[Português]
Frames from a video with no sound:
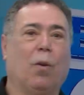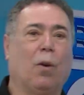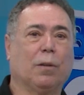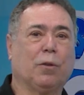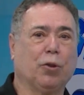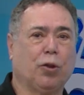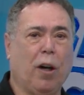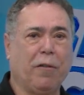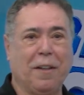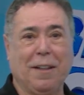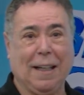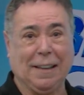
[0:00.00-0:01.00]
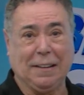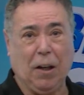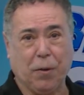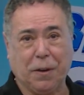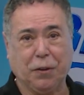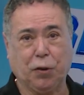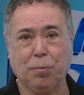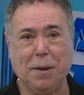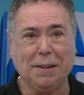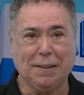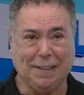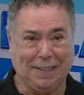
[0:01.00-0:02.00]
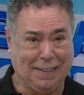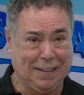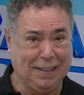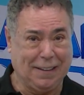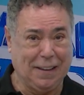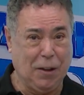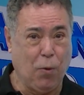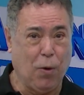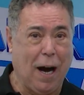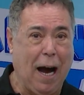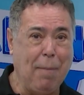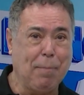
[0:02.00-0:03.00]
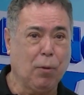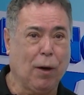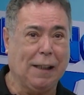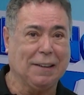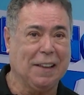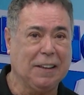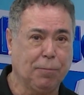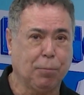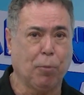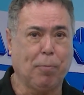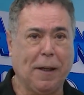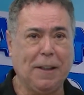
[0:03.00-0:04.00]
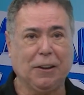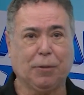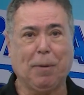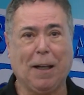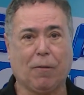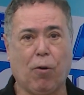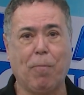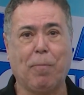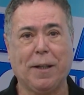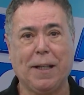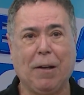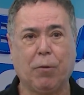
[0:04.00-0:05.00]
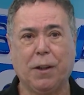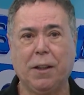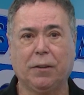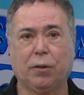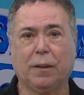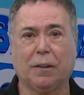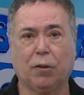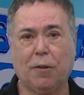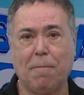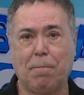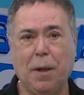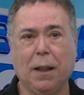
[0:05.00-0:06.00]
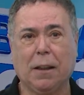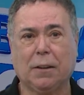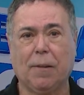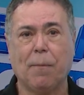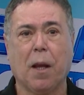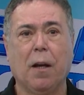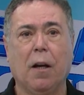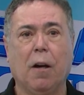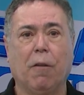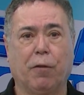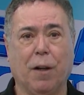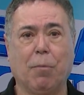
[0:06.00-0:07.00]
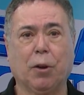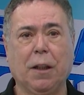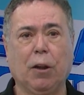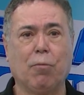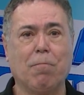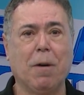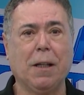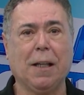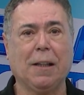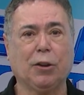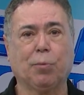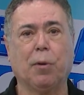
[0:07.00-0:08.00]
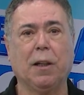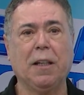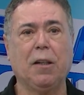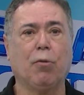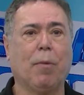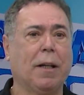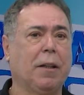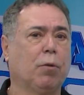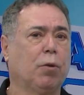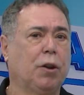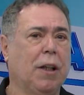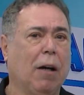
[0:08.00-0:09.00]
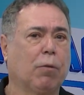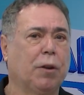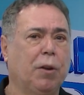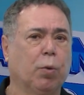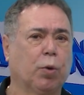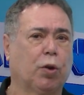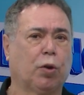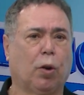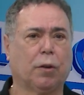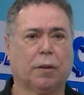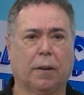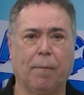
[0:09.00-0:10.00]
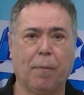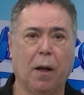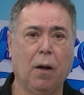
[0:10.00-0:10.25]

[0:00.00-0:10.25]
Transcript: Outro jovem casal cristiumense que, se, que deu um rápido rasante por Paris para acompanhar o início das Olimpíadas foi a modelo Mana Naspolini e o marido Tiago Dil Souza